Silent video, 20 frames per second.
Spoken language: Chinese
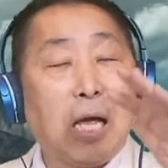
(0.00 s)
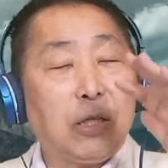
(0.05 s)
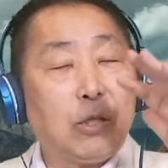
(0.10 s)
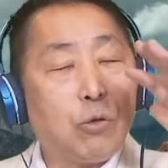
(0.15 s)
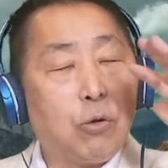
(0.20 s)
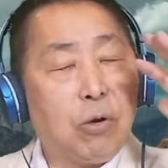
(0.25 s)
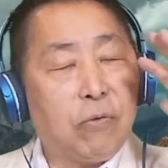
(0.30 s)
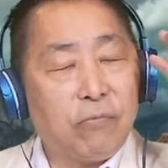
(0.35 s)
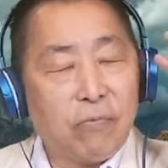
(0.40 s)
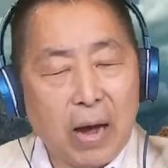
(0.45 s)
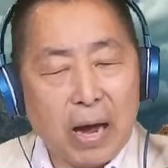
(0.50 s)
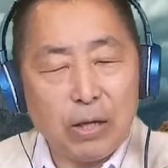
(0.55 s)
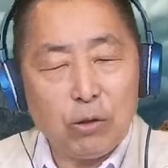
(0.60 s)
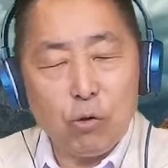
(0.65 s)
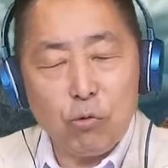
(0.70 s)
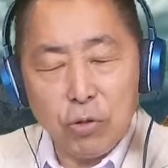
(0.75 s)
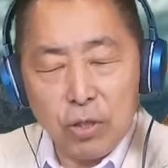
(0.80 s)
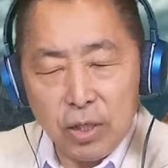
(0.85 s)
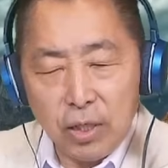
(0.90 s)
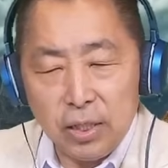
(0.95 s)
他是会发
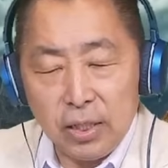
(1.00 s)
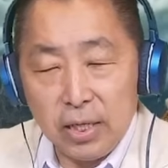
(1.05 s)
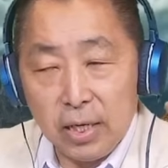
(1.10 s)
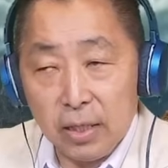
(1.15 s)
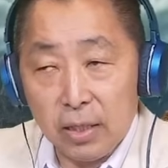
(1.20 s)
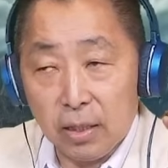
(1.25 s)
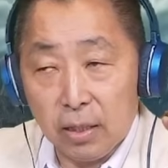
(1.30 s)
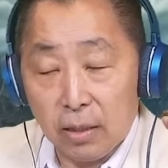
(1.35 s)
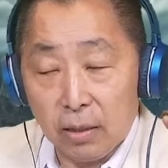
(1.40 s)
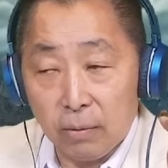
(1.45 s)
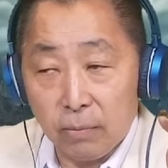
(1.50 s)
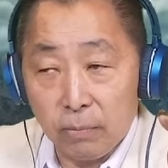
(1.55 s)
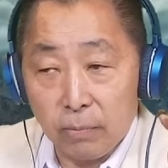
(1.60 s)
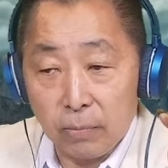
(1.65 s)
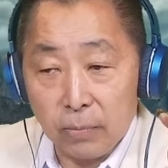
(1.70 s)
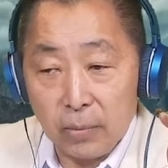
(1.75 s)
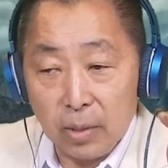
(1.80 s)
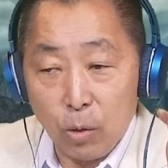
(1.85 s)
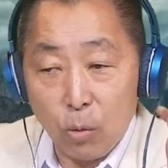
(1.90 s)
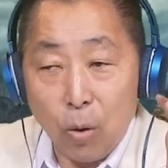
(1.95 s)
动一些的
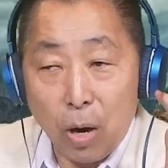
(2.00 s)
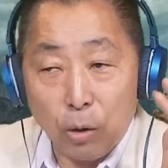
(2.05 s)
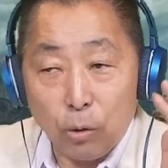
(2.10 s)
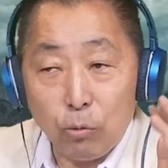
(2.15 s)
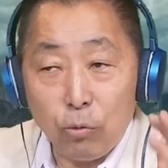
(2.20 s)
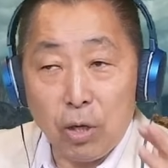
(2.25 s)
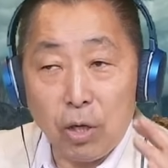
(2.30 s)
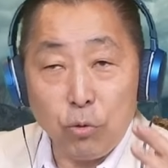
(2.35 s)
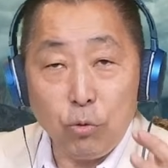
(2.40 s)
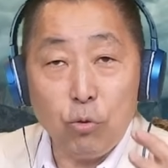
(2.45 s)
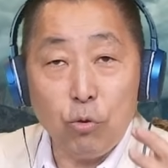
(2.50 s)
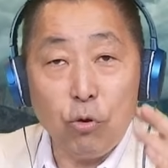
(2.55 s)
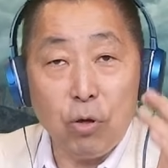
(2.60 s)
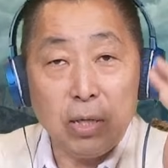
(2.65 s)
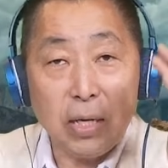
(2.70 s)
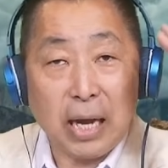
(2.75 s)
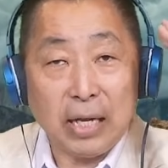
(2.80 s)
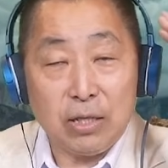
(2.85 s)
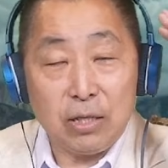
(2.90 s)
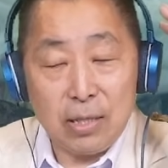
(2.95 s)
网络的舆
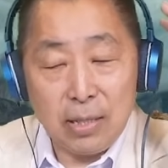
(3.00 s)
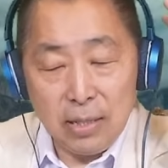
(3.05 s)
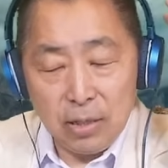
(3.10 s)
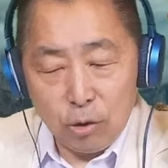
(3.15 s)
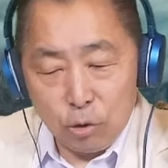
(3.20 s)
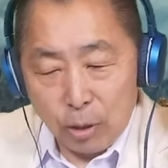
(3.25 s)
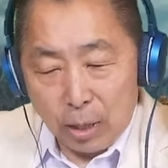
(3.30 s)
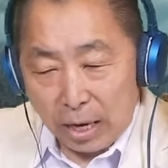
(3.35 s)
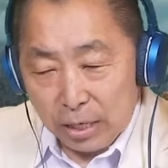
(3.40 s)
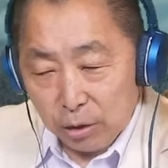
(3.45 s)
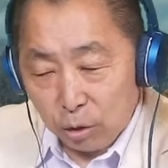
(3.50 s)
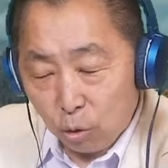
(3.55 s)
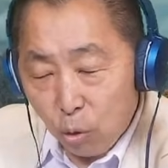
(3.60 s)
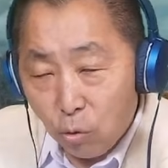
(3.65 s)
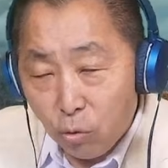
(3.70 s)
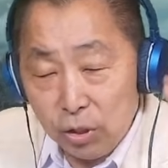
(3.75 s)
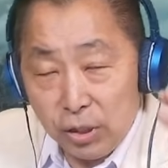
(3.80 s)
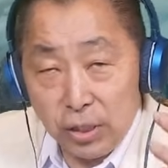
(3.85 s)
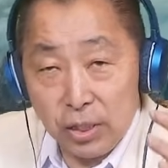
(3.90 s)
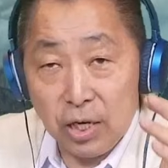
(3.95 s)
论来就开始
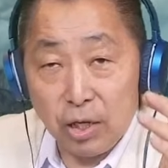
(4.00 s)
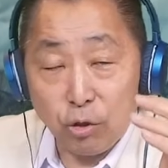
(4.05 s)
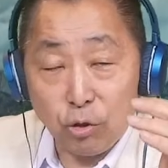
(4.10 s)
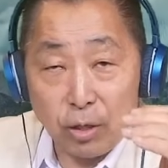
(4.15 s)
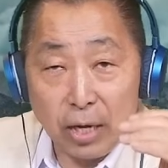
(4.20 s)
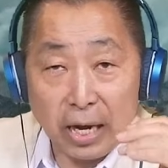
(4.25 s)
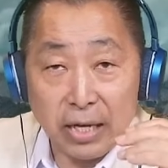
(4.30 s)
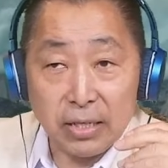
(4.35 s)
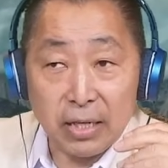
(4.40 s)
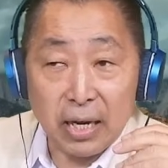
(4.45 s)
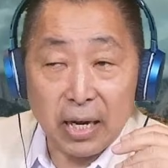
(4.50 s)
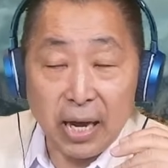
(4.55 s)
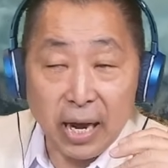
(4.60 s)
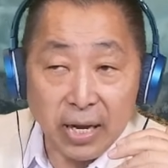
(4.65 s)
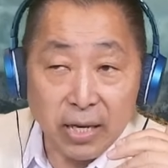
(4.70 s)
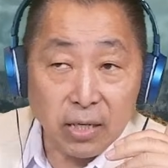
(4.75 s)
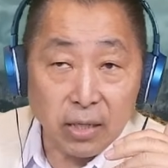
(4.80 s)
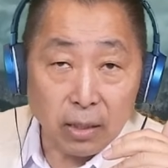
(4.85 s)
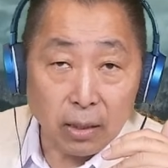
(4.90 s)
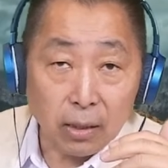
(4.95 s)
攻击你，就开始
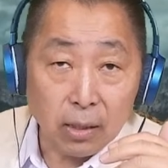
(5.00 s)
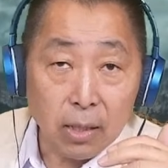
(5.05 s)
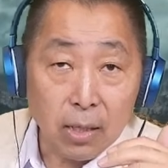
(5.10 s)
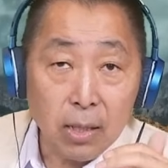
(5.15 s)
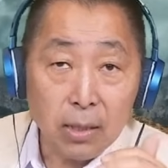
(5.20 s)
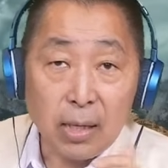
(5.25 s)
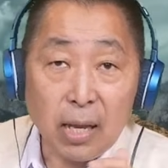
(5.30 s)
黑你。